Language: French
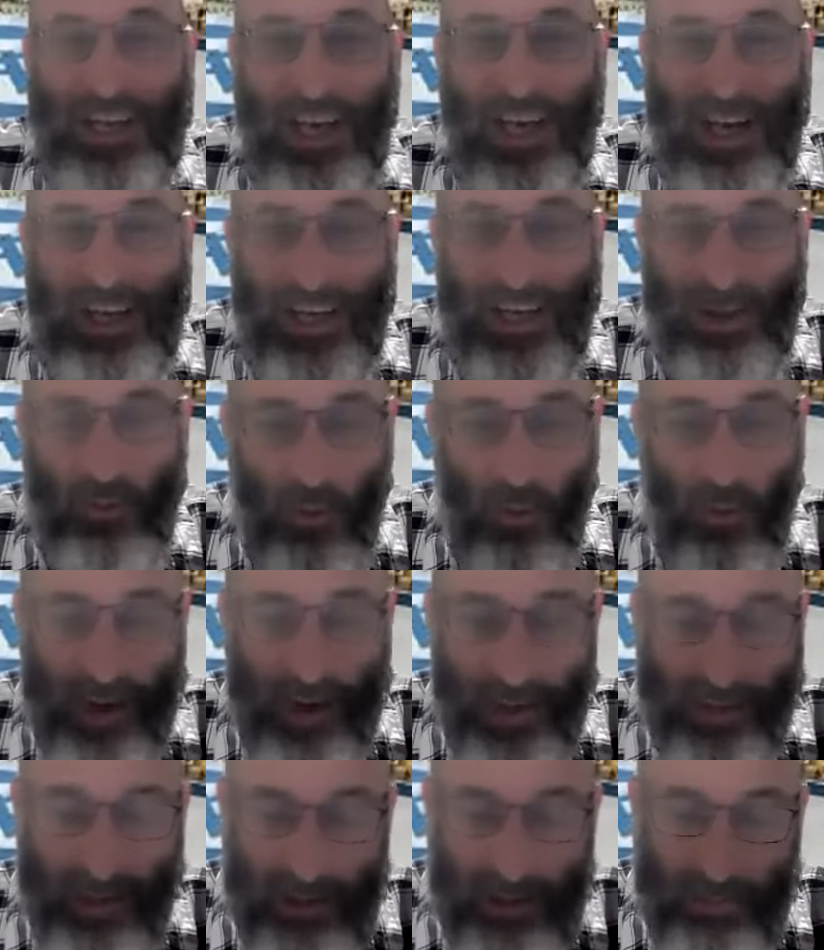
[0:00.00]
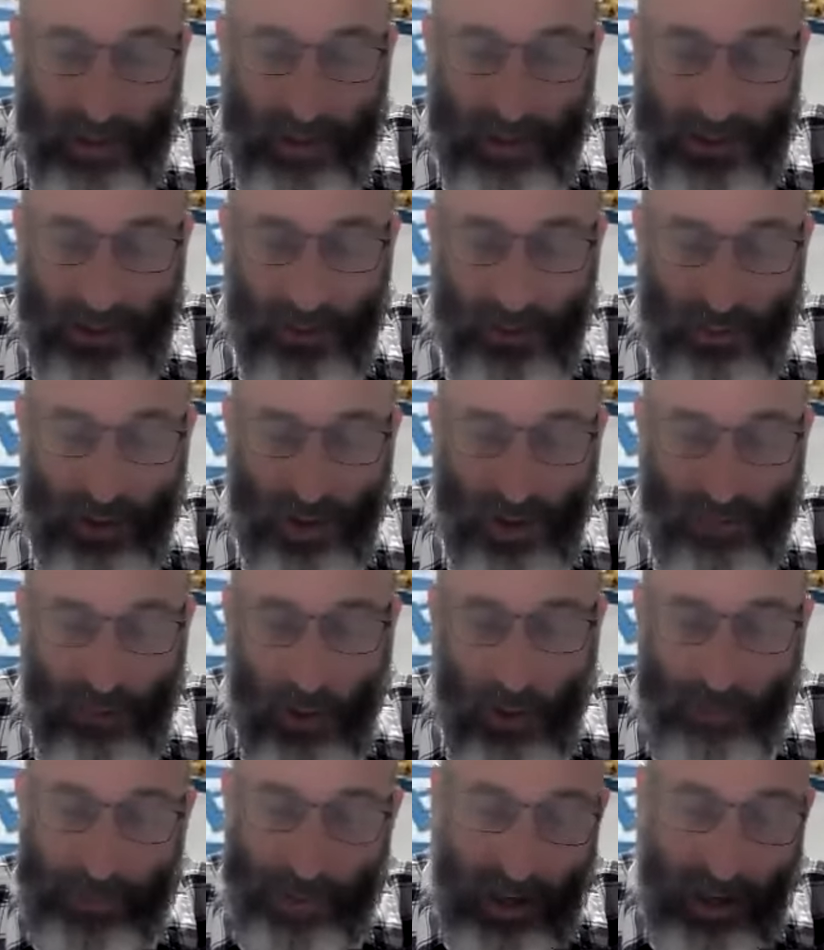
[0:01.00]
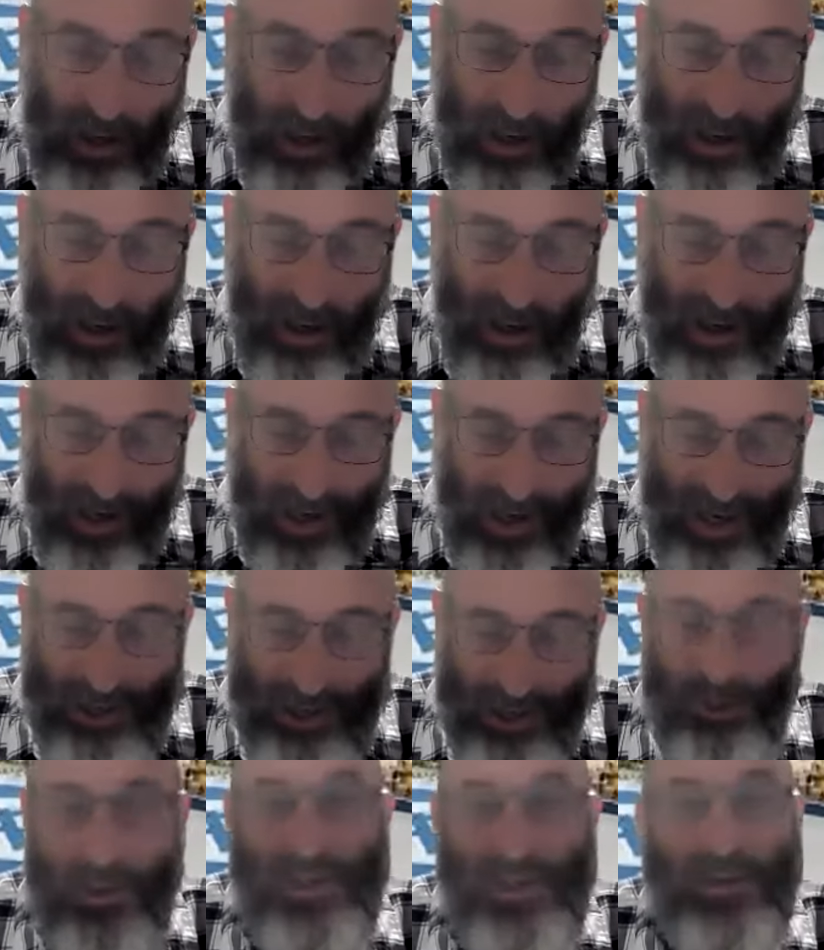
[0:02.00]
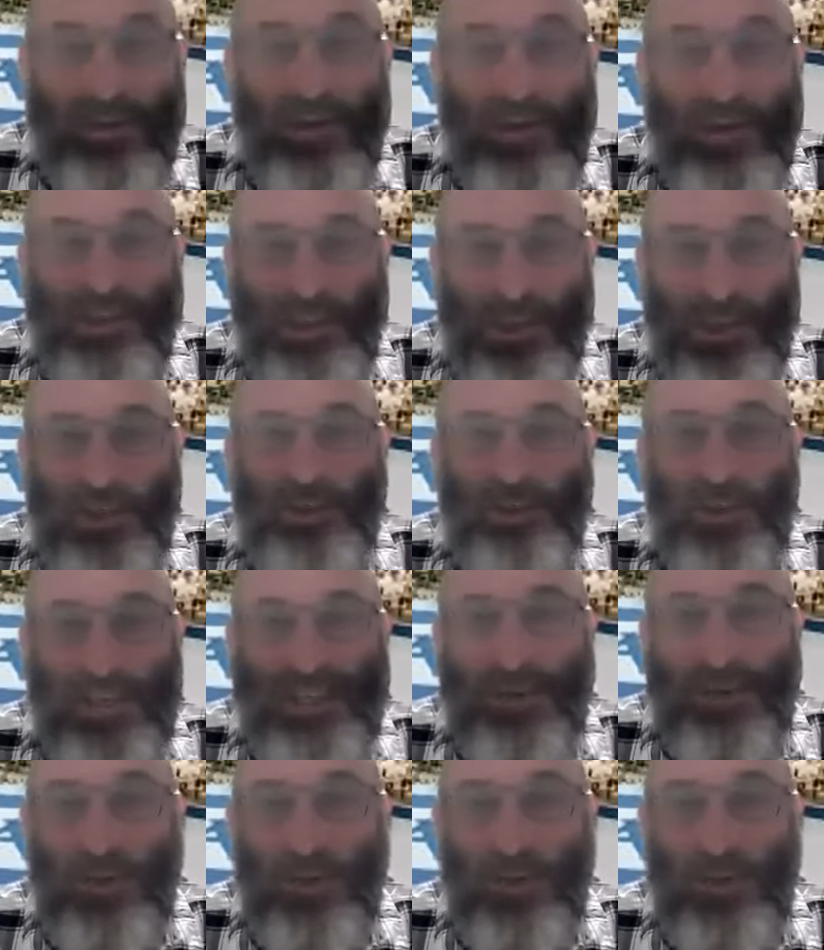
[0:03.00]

y a trois, quatre explications du rabbin impérial. Et j'en choisis